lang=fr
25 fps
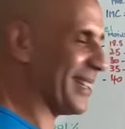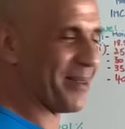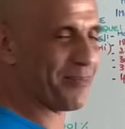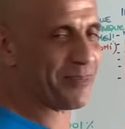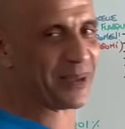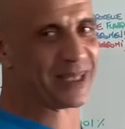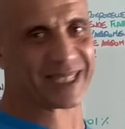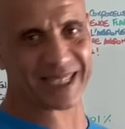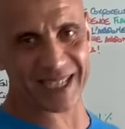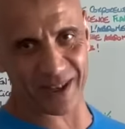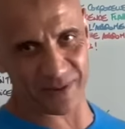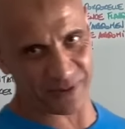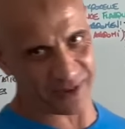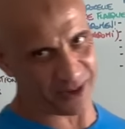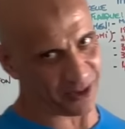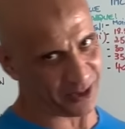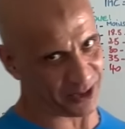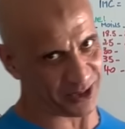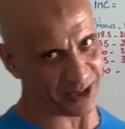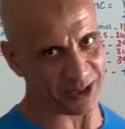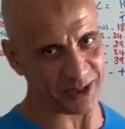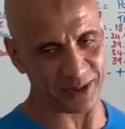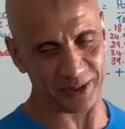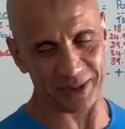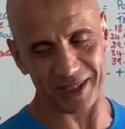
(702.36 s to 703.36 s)
a pas de café
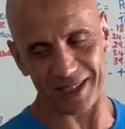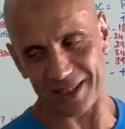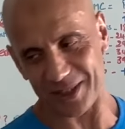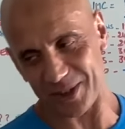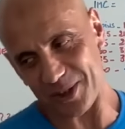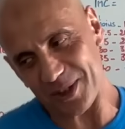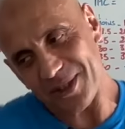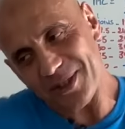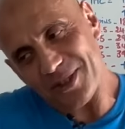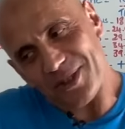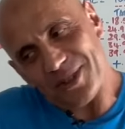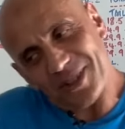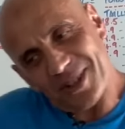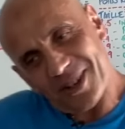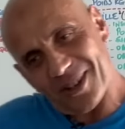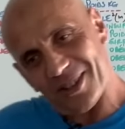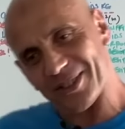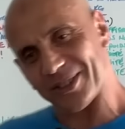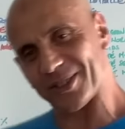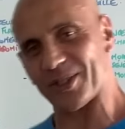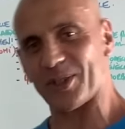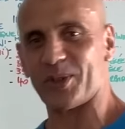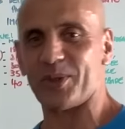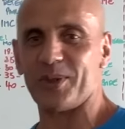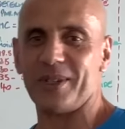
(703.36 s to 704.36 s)
aujourd'hui. Hein. Je suis,
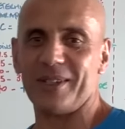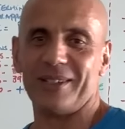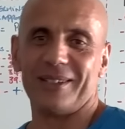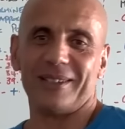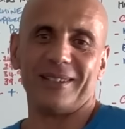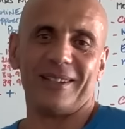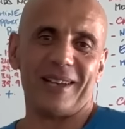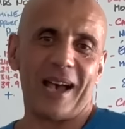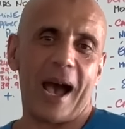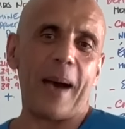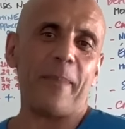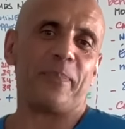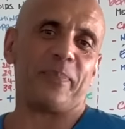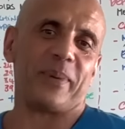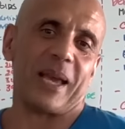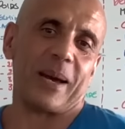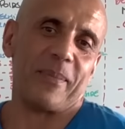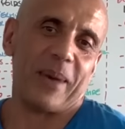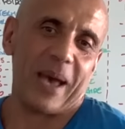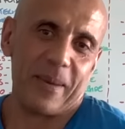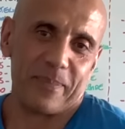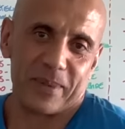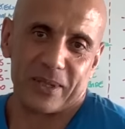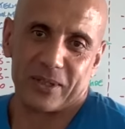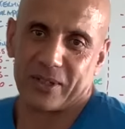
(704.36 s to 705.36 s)
content, je suis euh, happy, I'm happy